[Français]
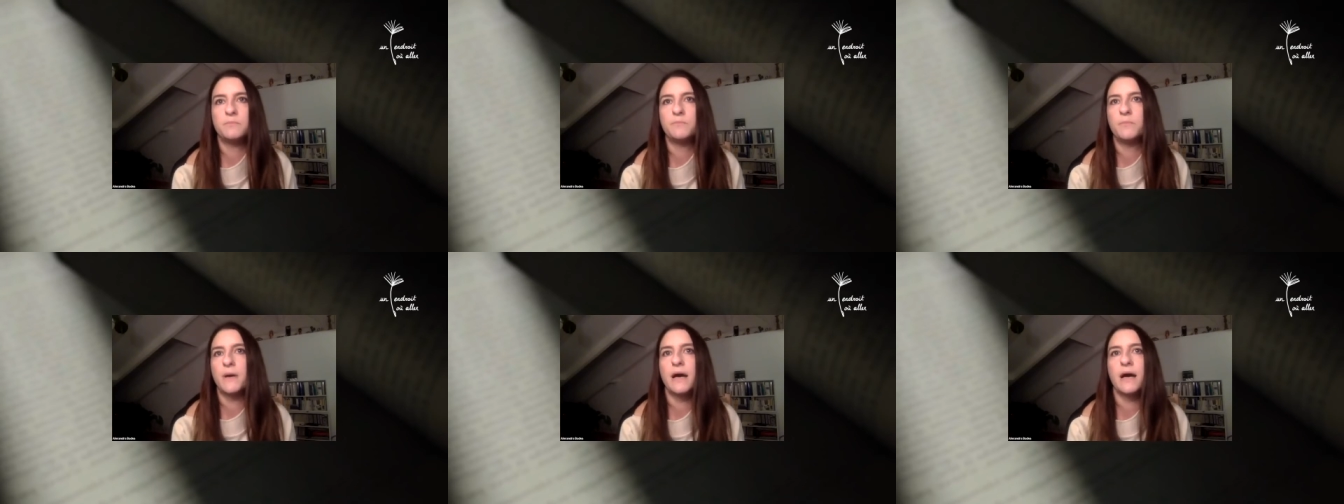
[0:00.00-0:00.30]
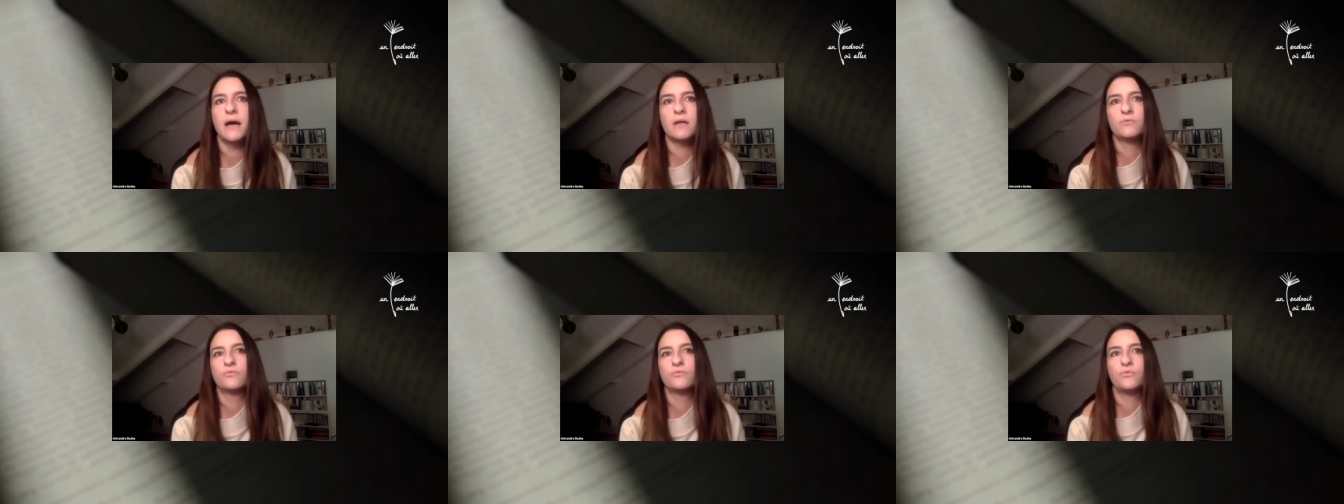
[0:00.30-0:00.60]

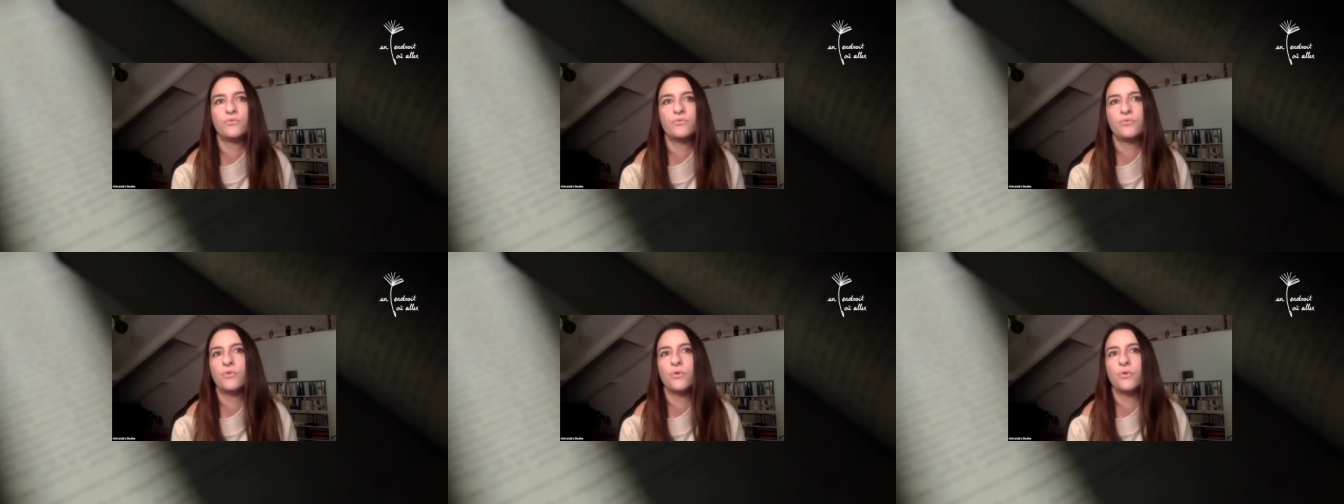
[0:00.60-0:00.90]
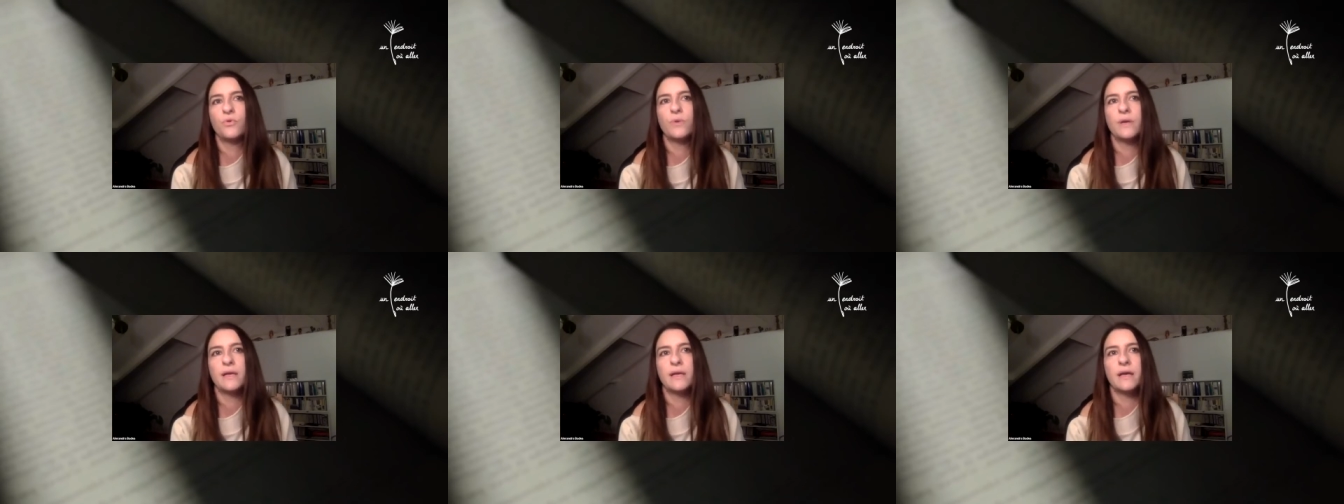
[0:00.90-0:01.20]
part du
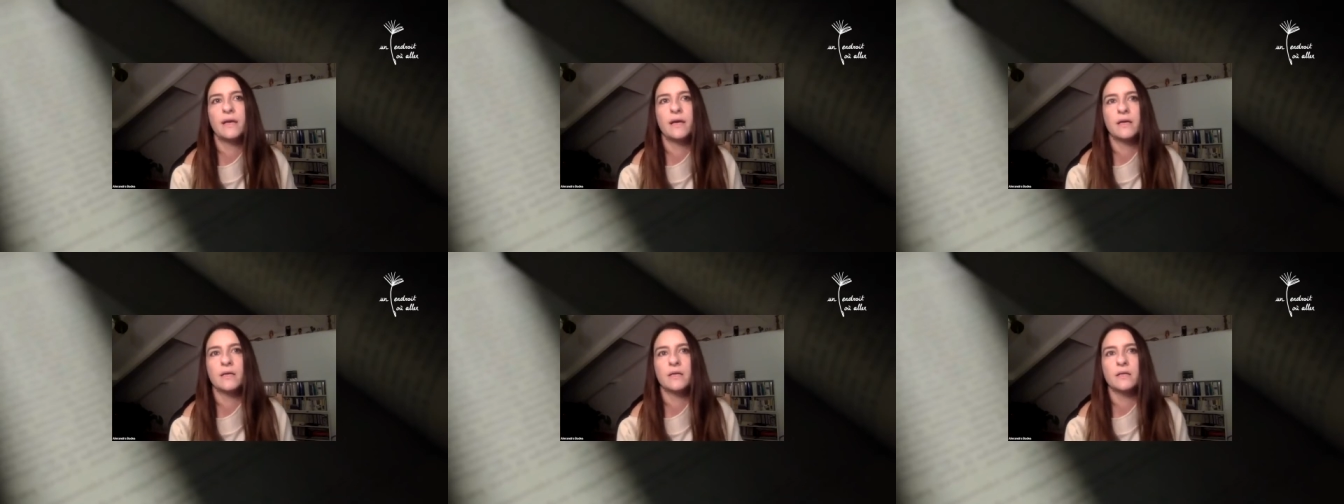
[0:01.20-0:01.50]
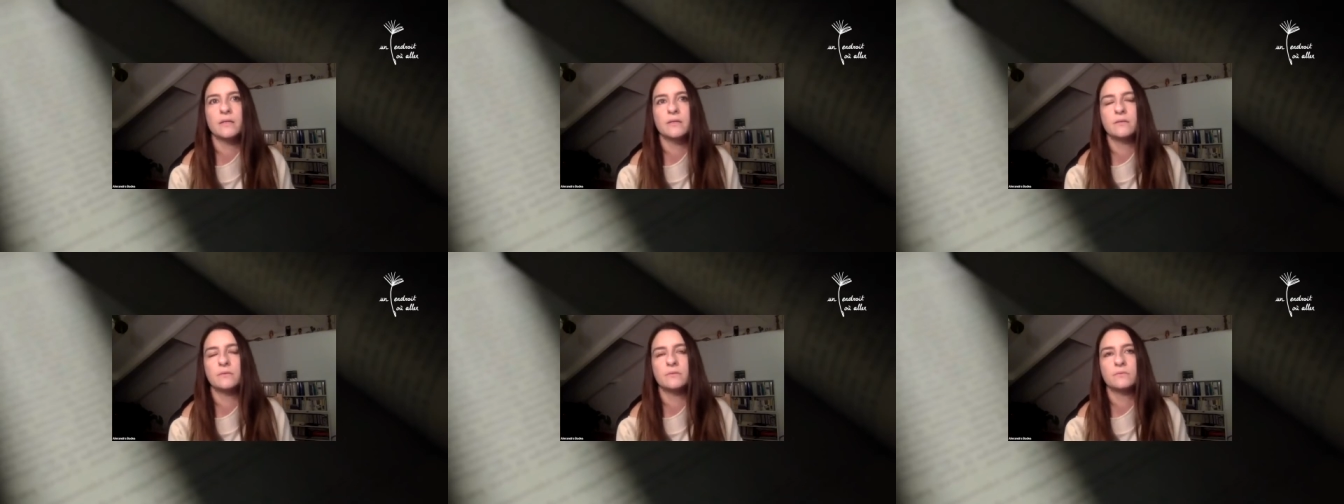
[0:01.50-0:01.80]
lieu où elle
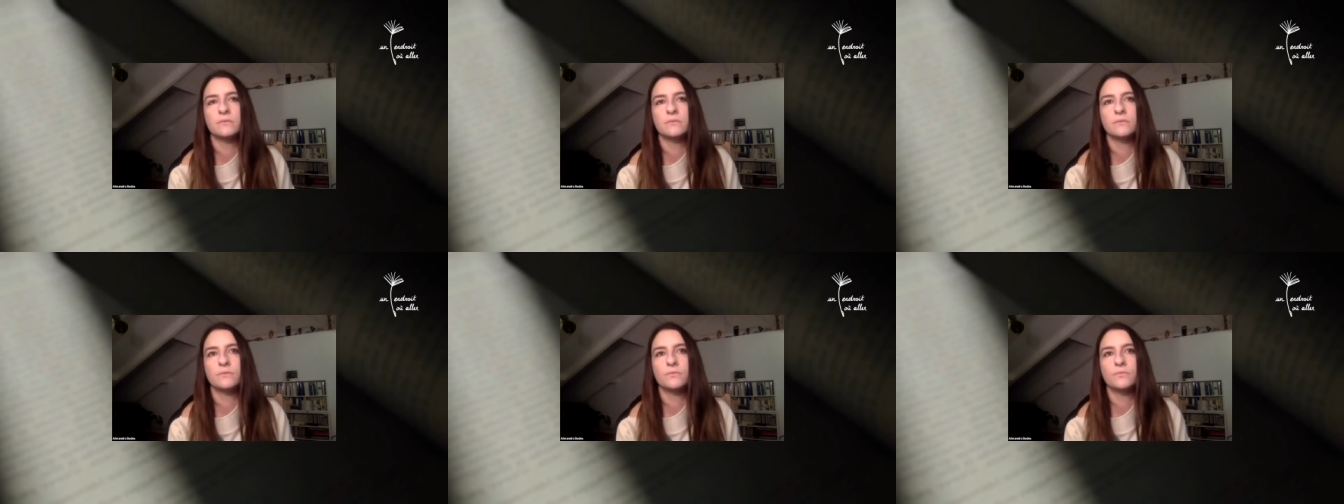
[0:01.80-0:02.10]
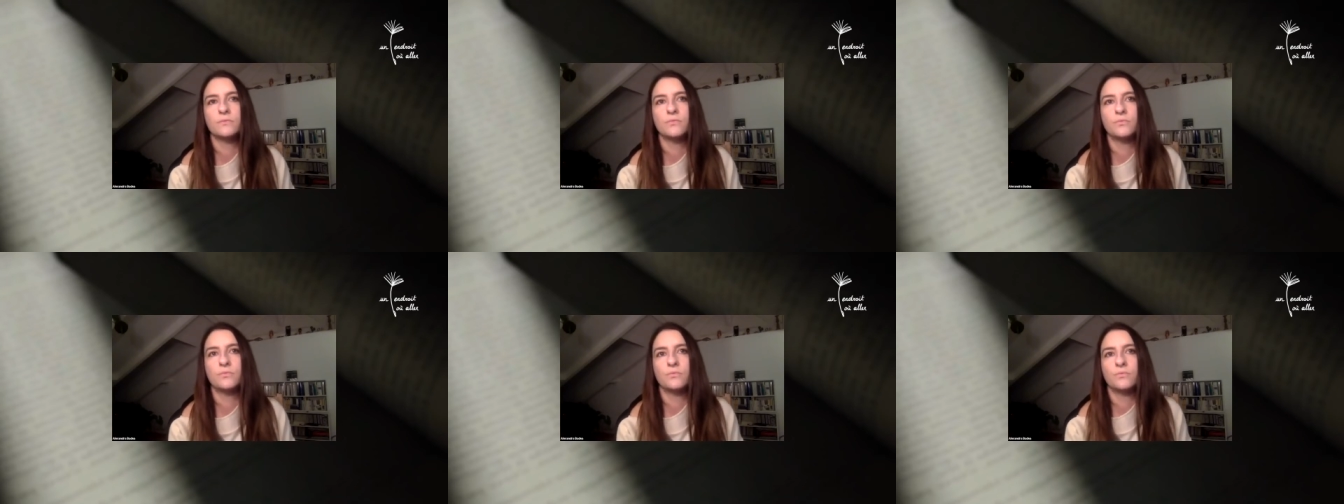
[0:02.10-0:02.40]
a,
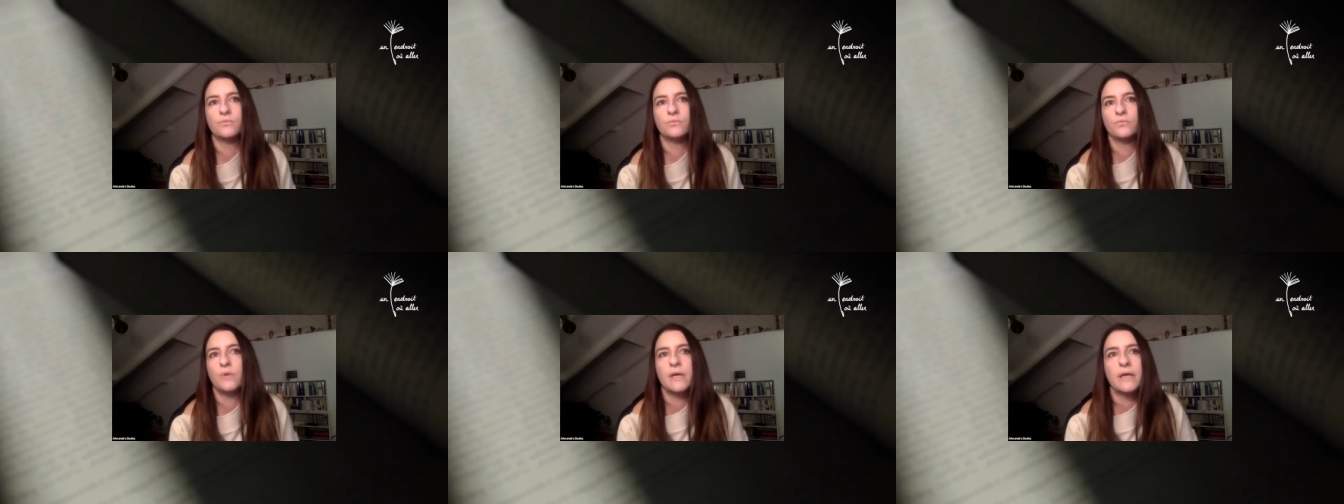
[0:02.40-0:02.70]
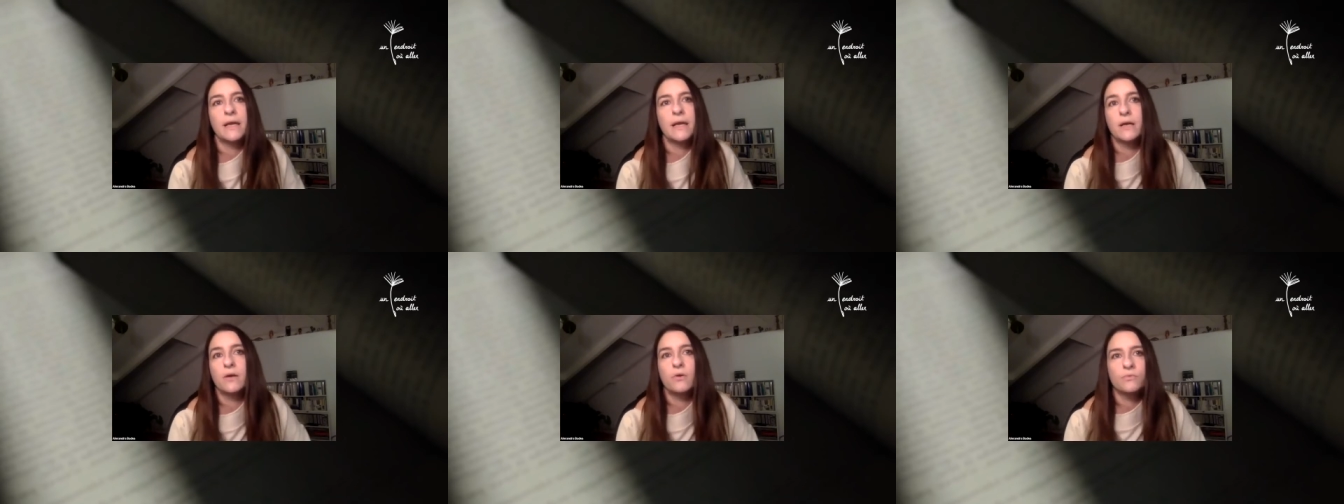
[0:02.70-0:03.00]
où
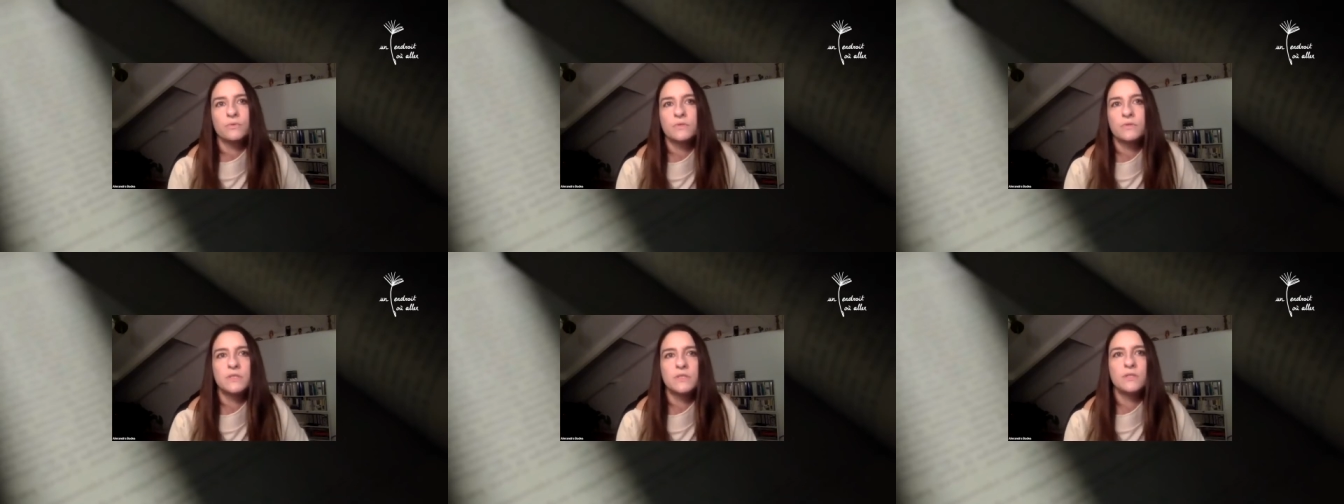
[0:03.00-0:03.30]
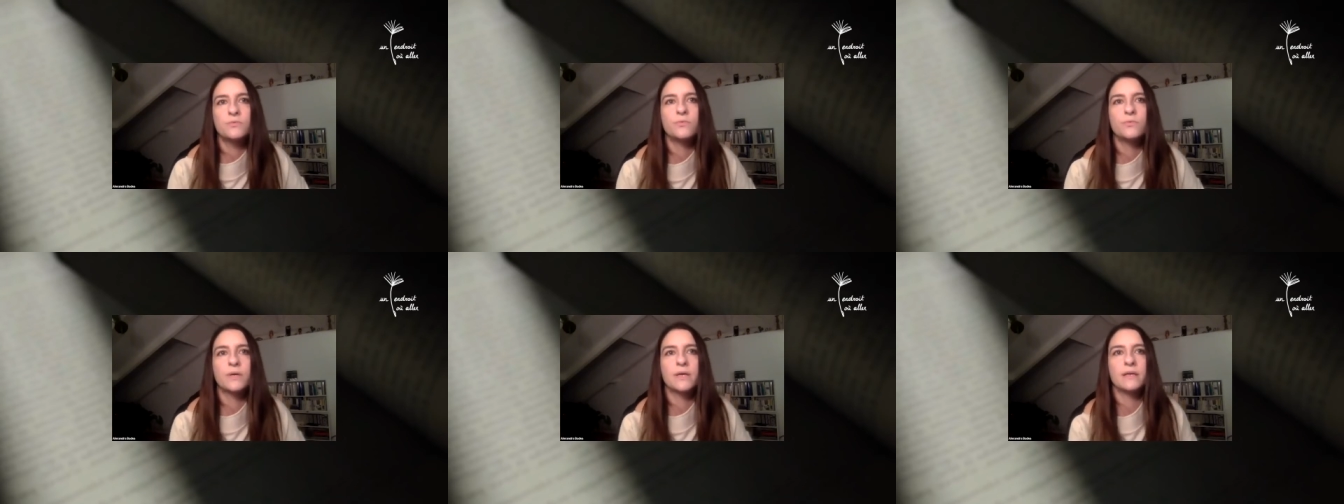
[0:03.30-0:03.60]
elle a
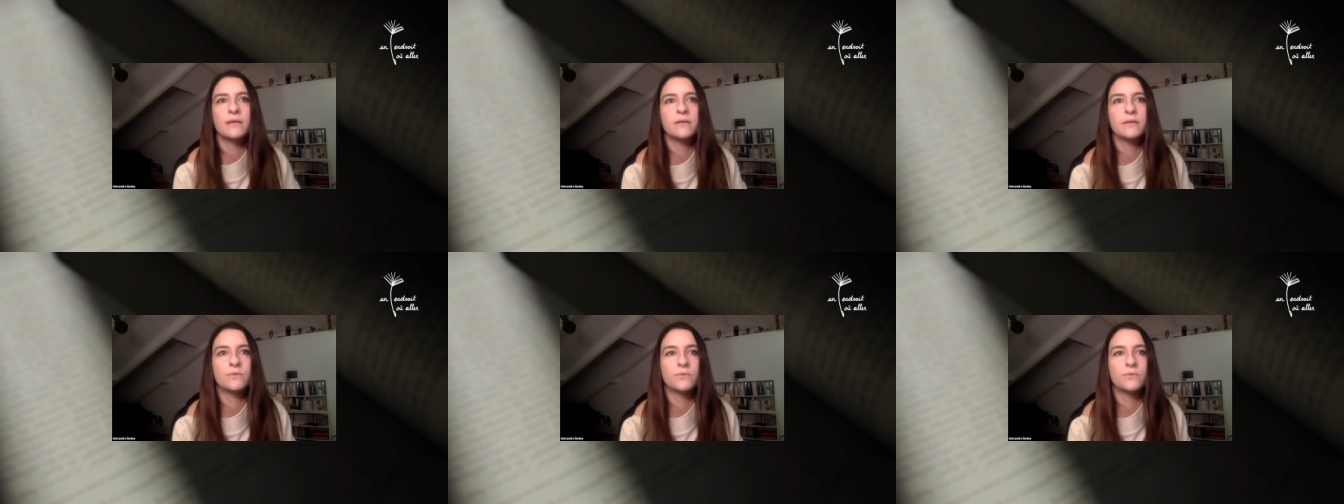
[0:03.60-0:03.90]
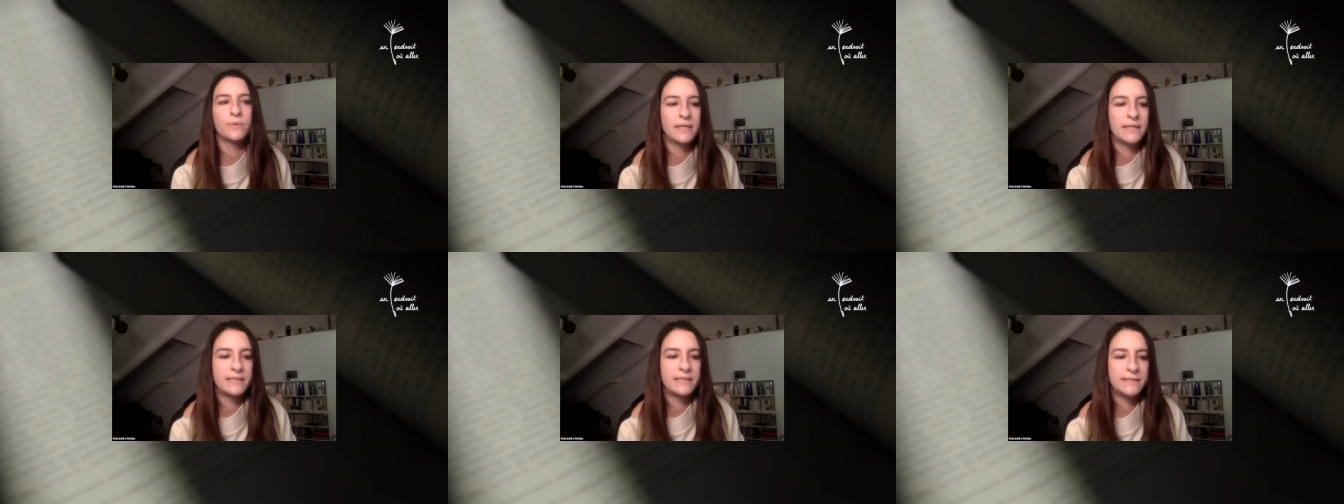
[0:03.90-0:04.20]
grandi, où elle, où elle